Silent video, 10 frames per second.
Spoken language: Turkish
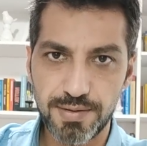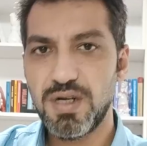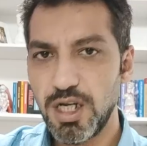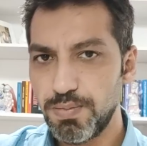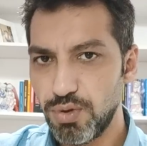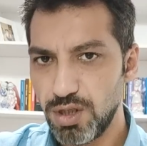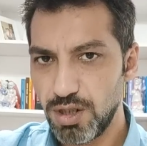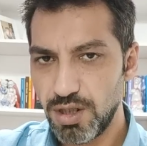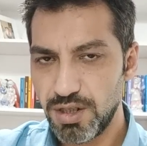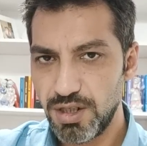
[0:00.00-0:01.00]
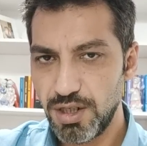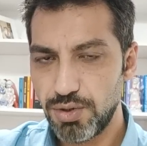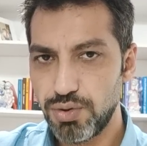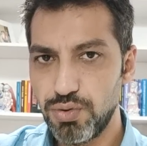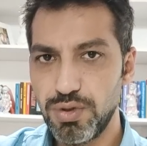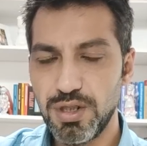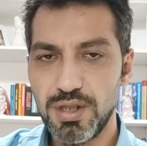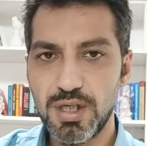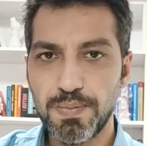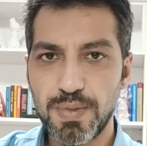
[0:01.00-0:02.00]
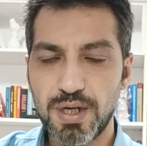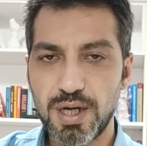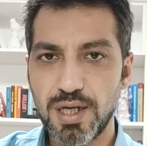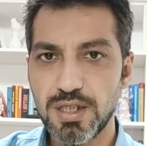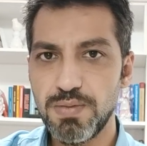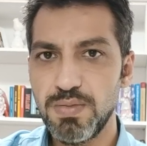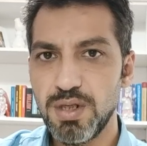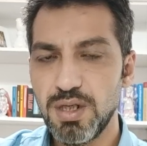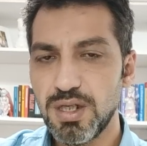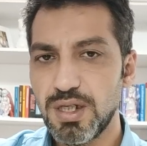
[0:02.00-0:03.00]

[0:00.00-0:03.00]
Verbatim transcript: Fakat burada da yine şu uyarıyı yapmak lazım.